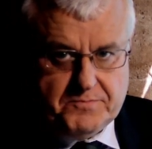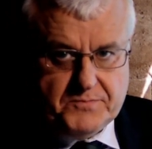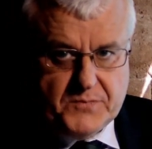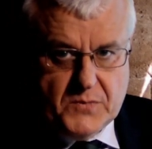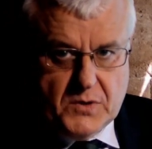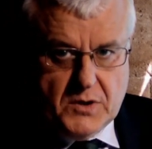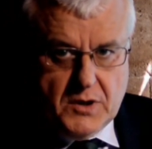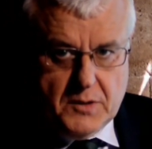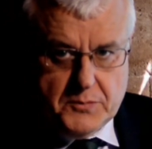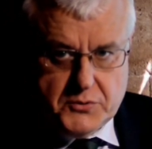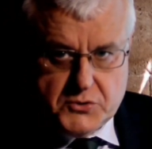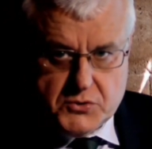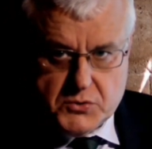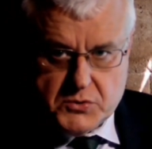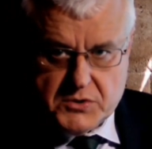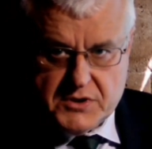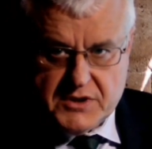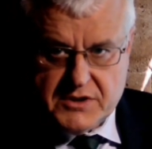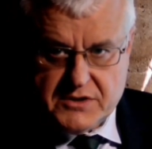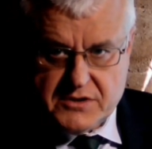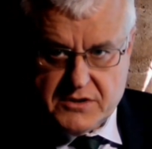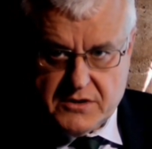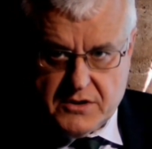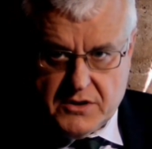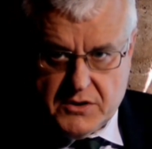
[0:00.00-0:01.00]

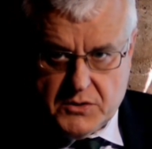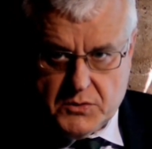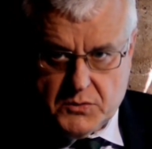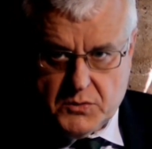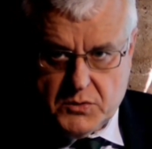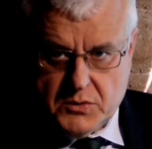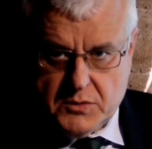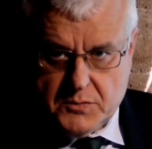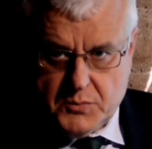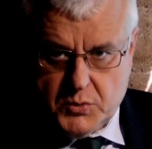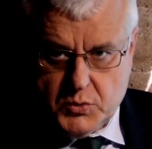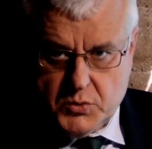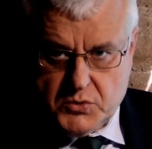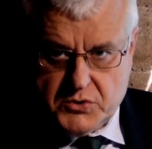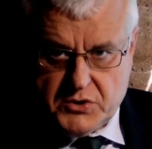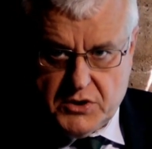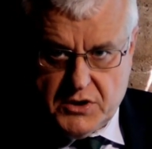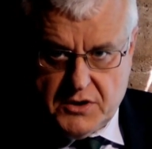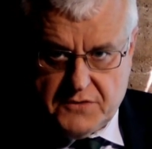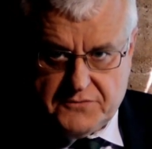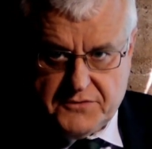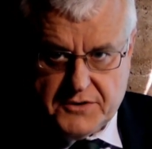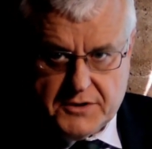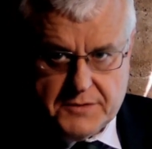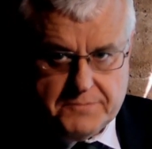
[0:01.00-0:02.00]
obcuje z nią
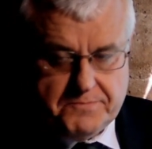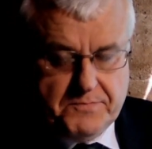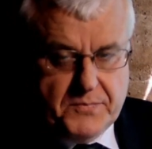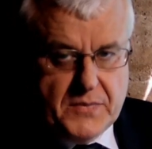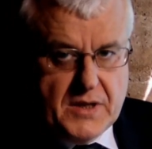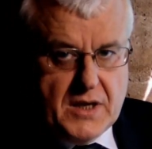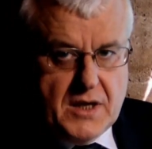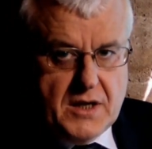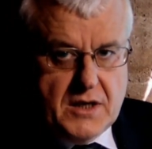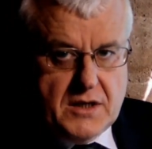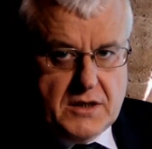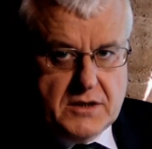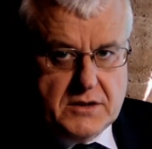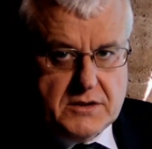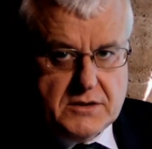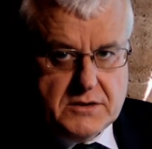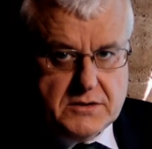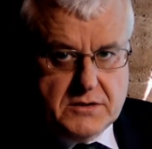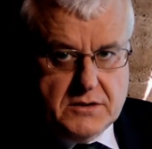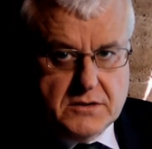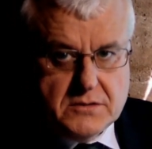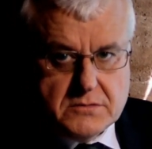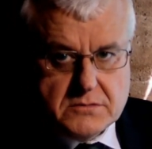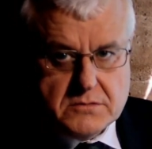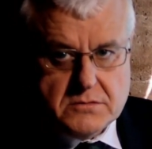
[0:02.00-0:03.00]
płciowo.
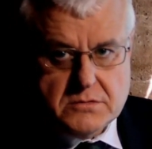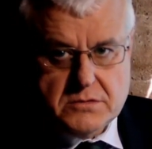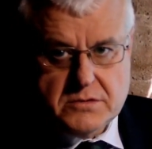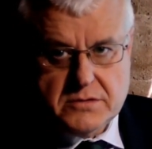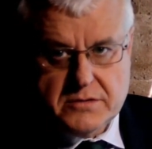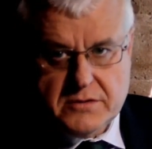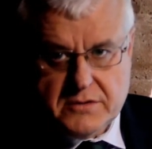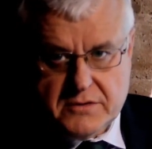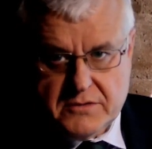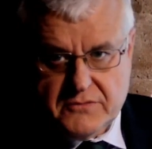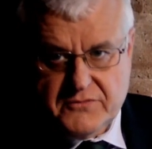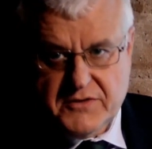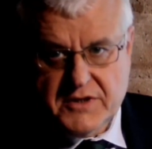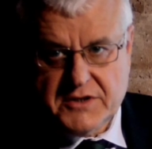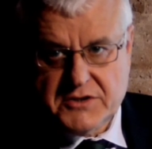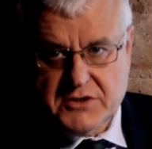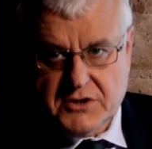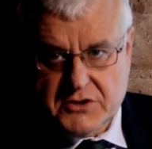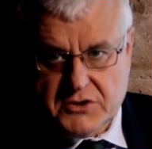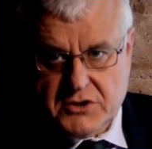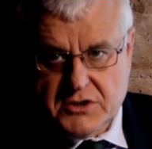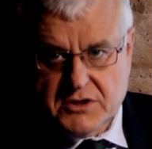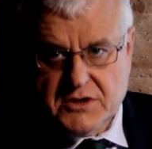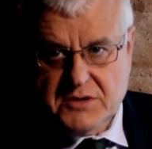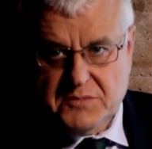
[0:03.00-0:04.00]
No,
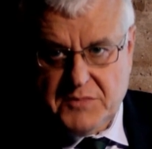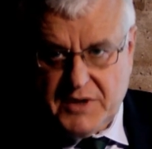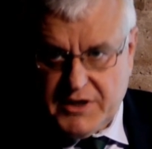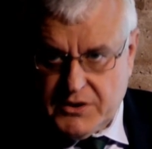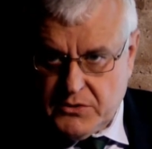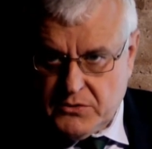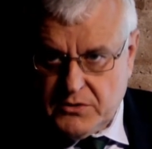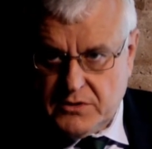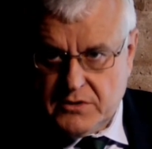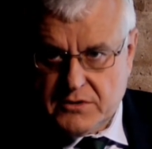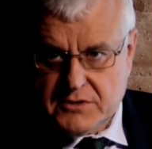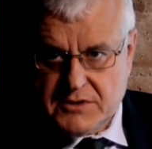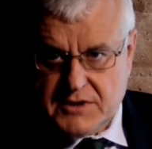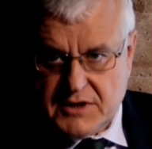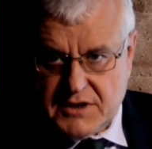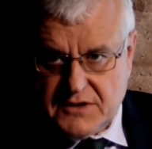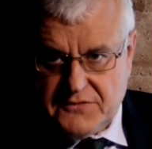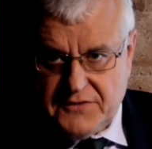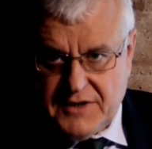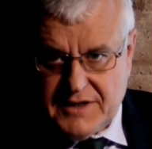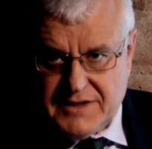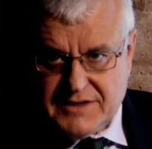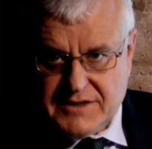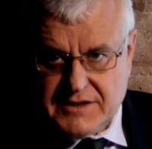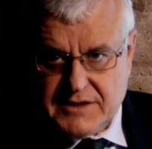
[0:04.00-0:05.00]
wiecie, czyny mają
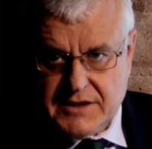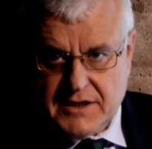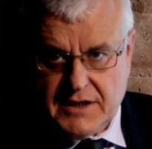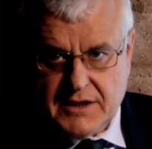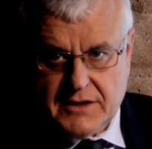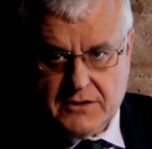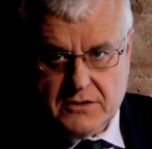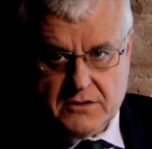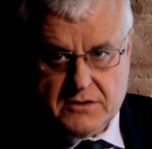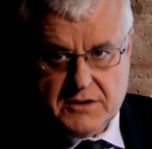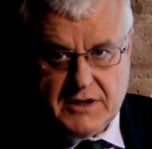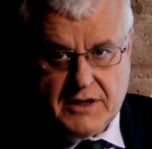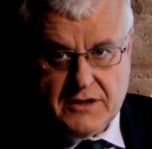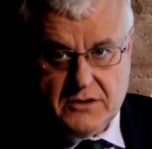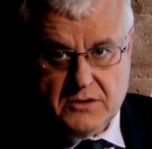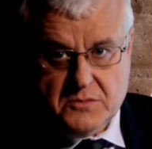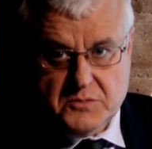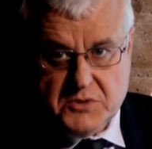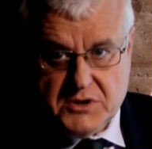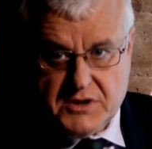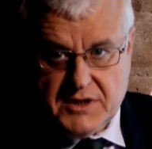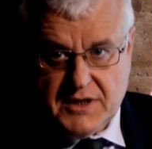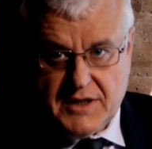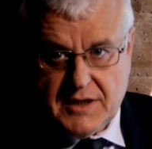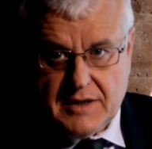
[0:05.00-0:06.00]
konsekwencje no tak ta
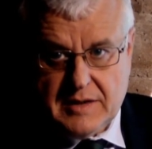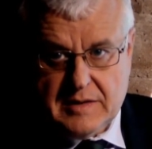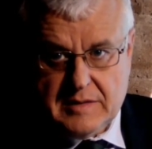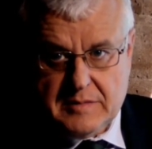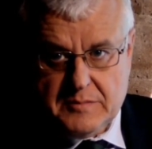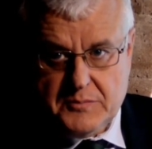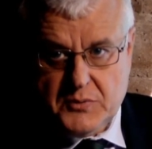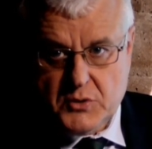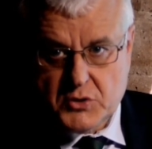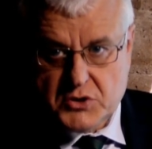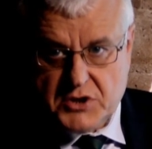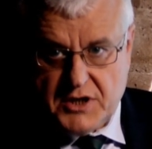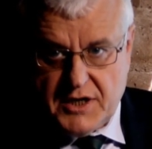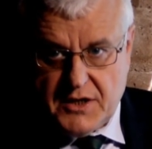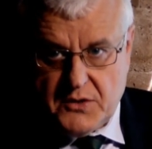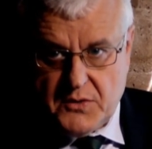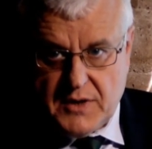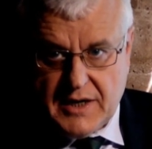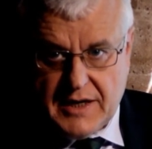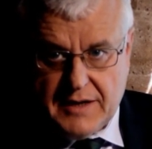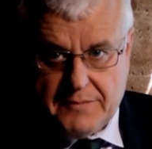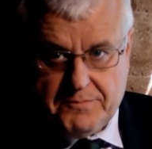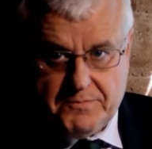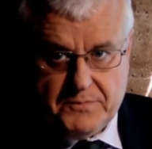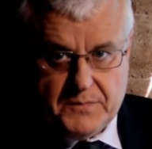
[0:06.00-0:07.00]
kobieta
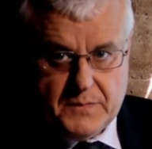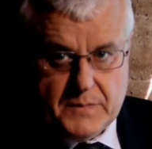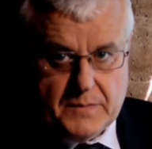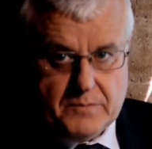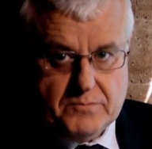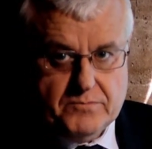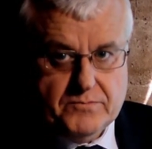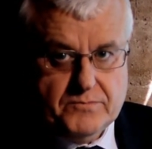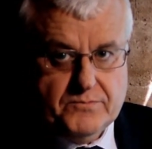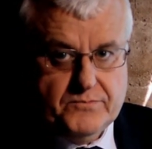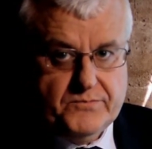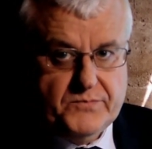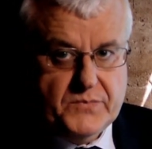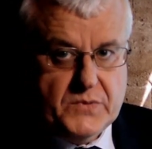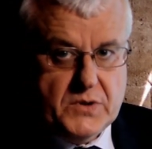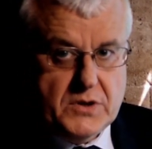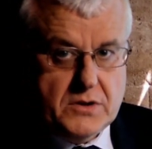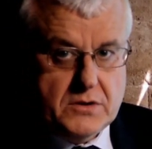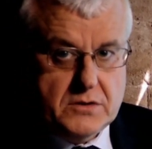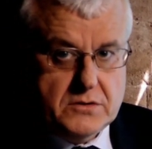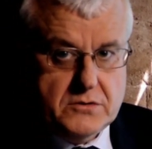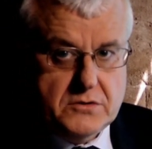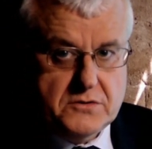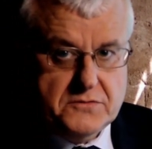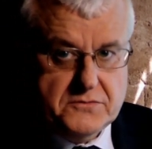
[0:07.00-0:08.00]
poczęła.
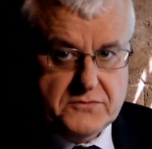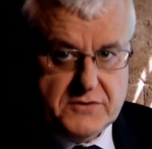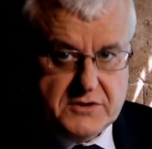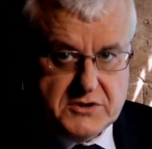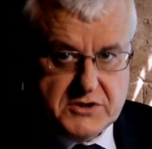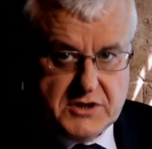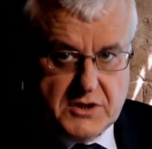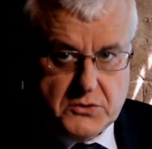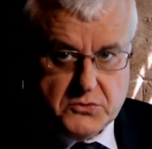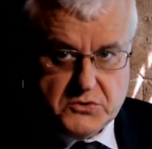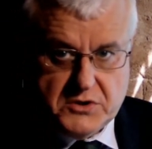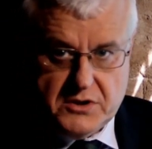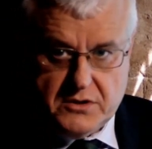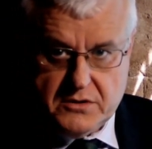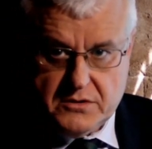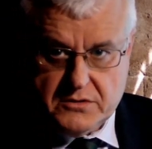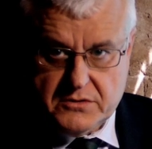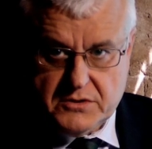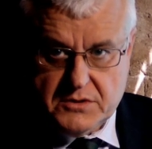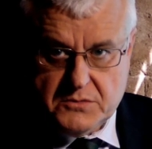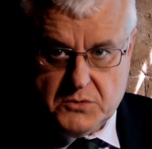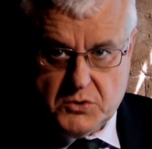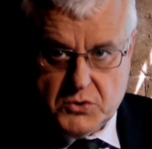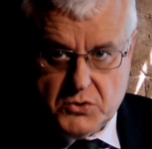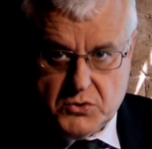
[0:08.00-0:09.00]
No dowiedział się o
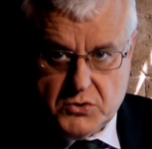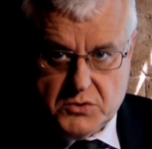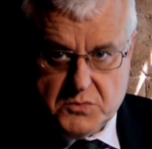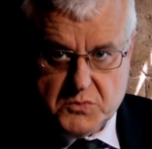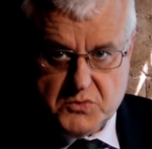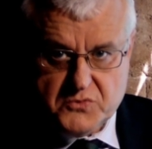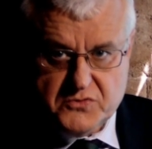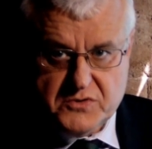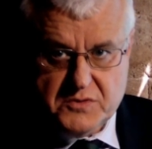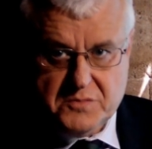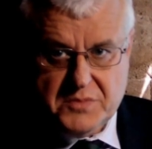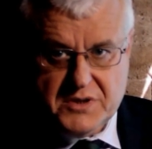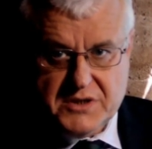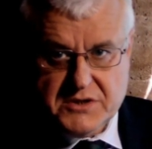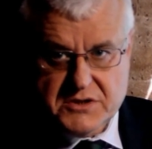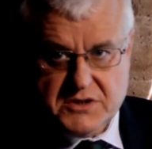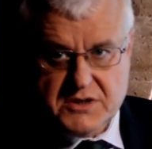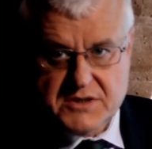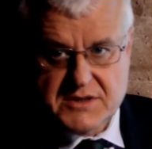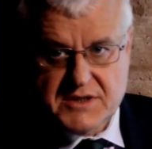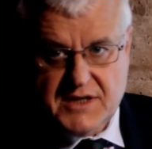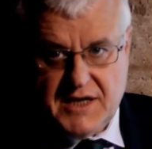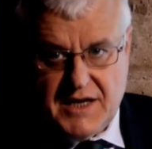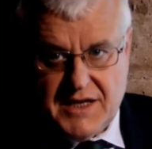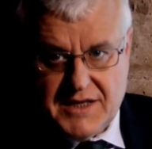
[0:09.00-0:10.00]
tym król. Mówi,
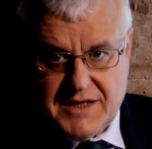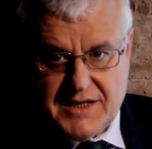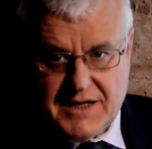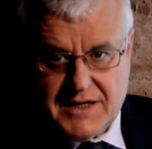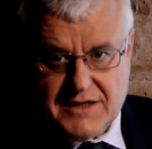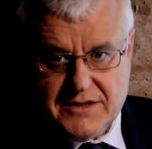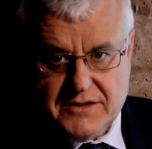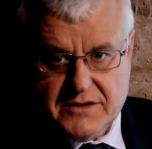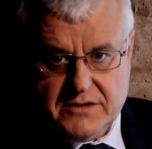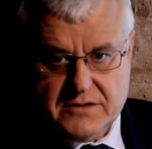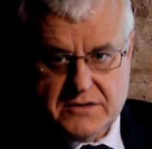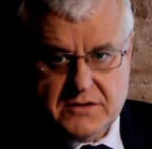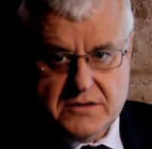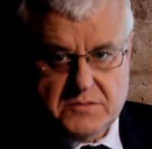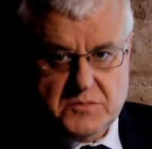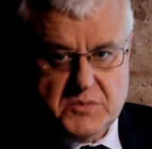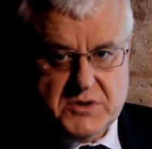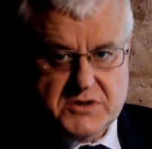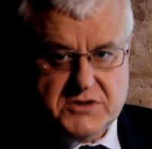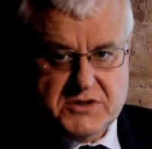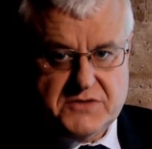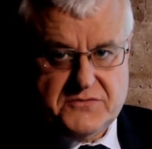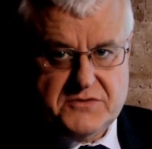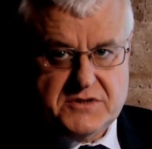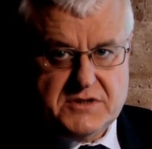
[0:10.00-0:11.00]
będzie skandal, no to
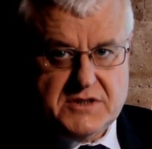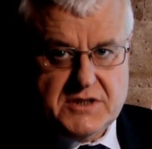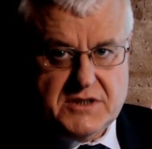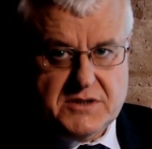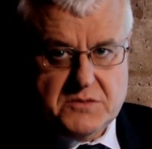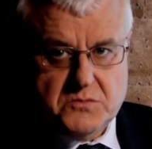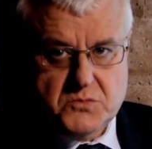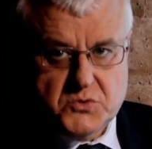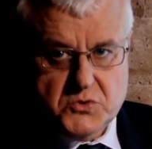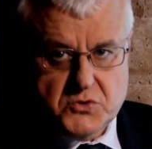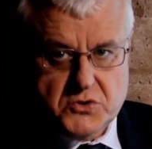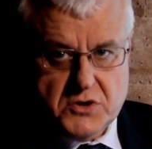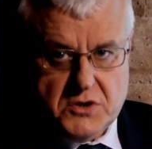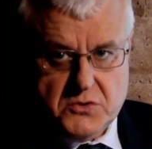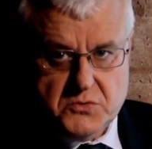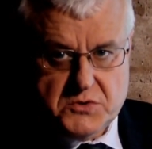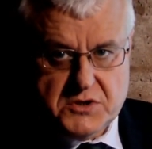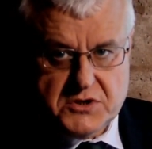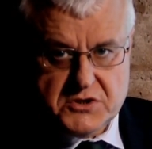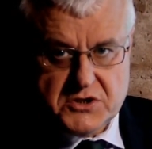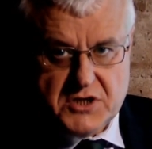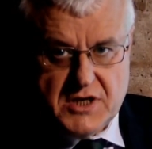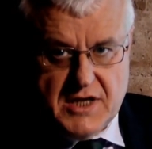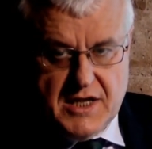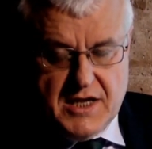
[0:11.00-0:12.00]
będzie wstyd. Mój
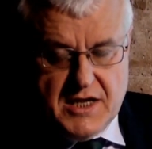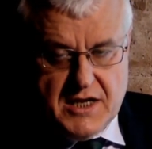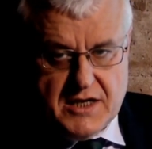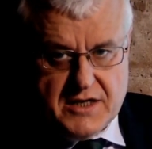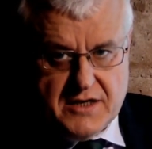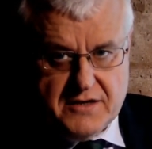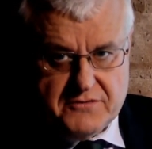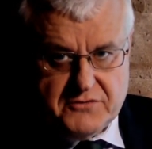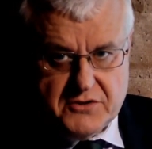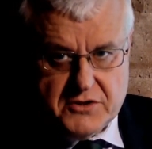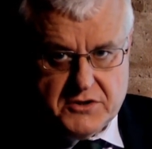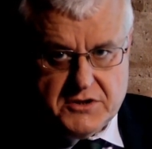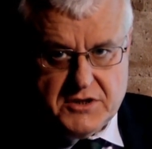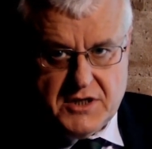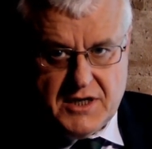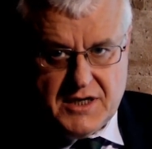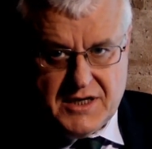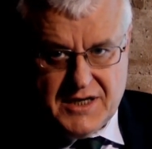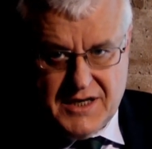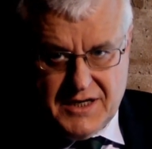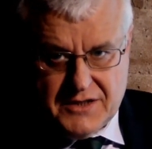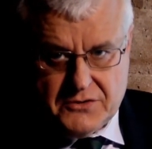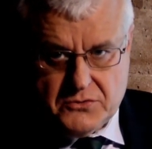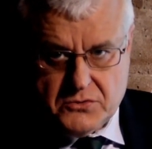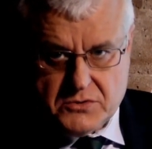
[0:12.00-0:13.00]
żołnierz na wojnie, a
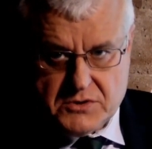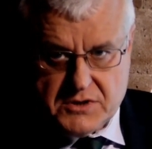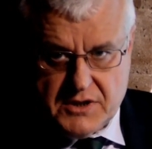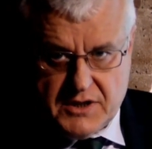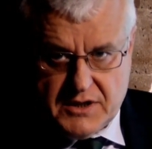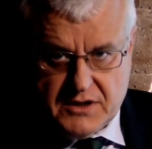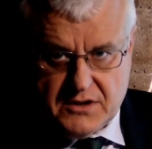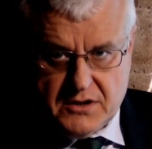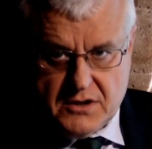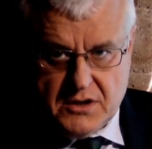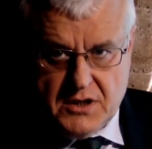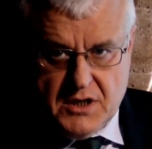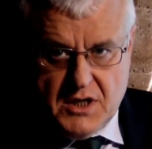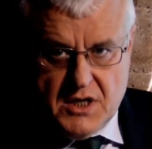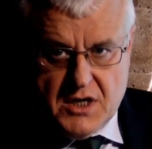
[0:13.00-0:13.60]
ja tu z jego